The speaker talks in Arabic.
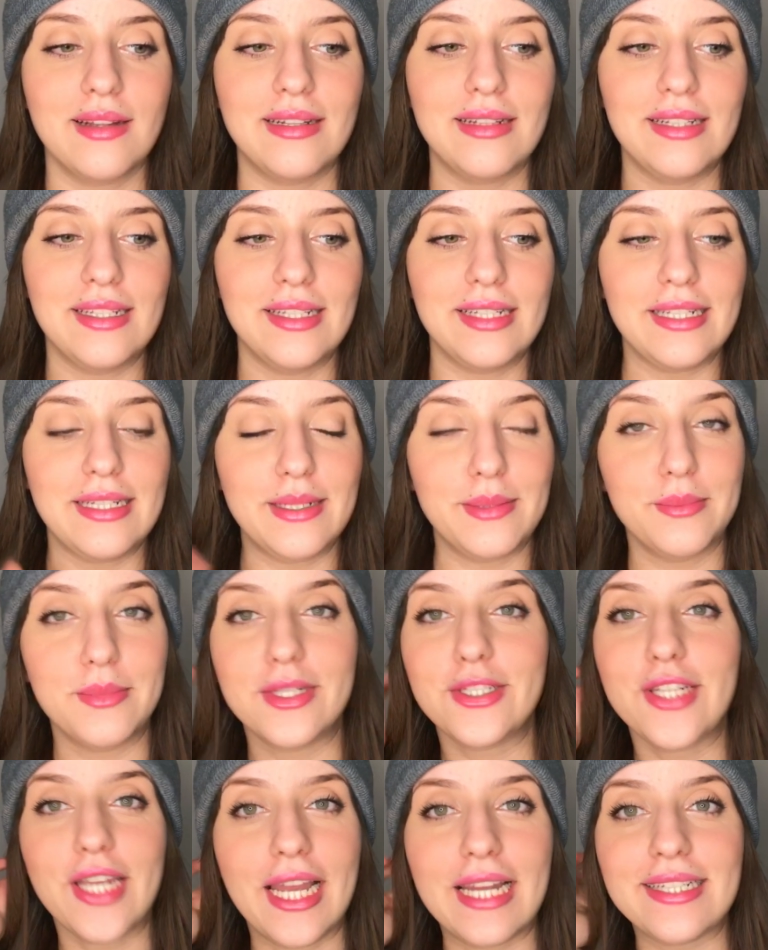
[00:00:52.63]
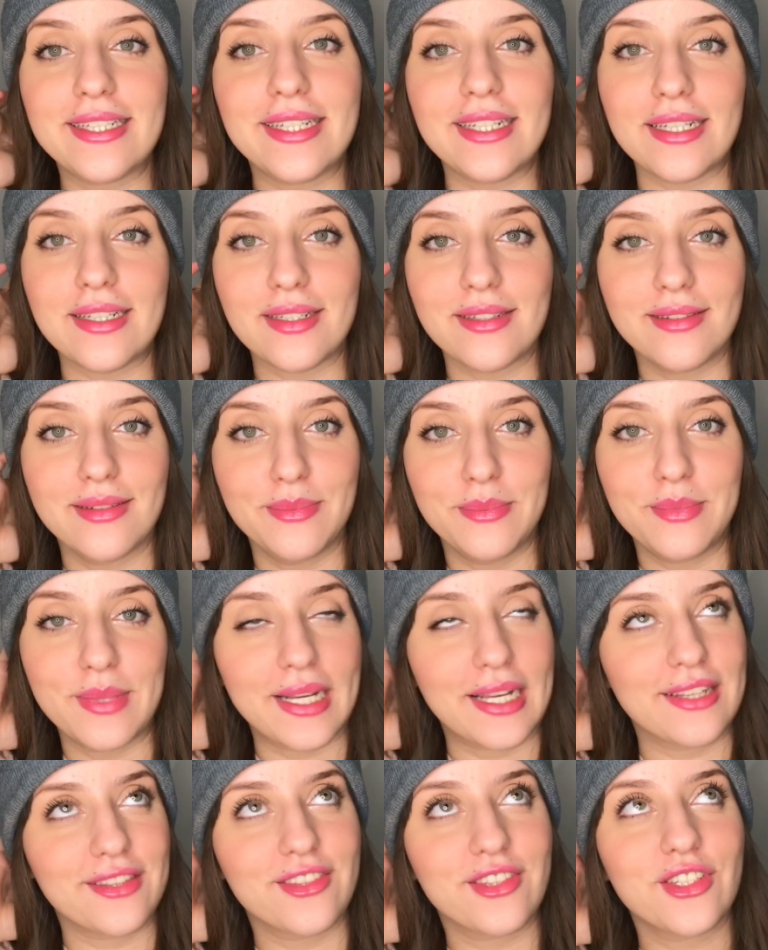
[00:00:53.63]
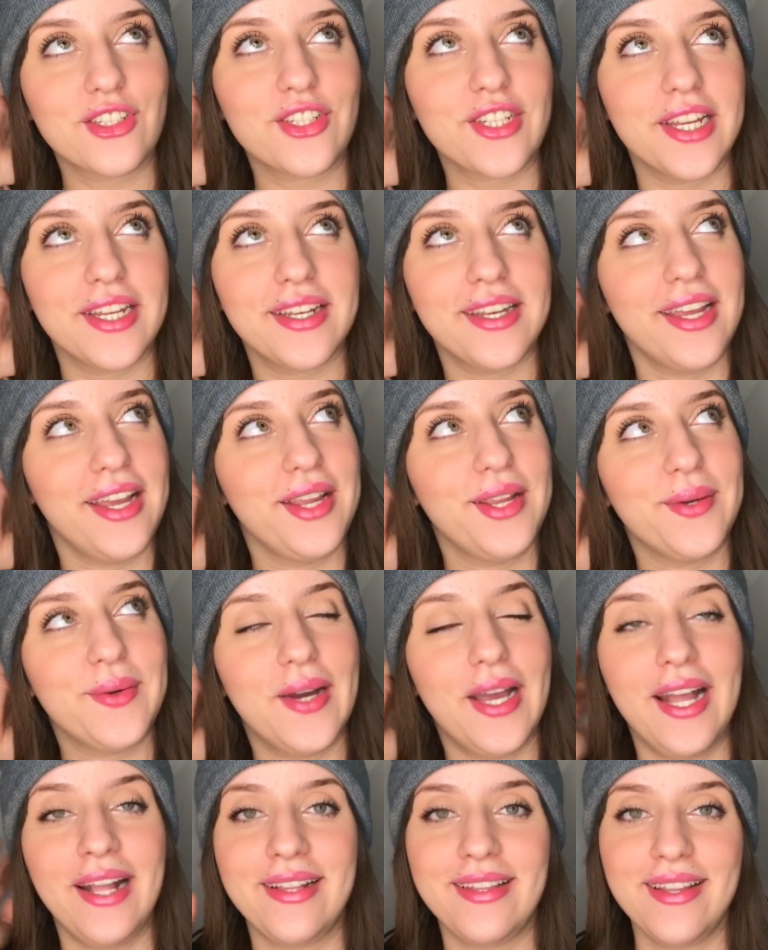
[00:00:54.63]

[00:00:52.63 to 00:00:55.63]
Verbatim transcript: اللي ماشي عاديين ما كنظنش ان اي واحد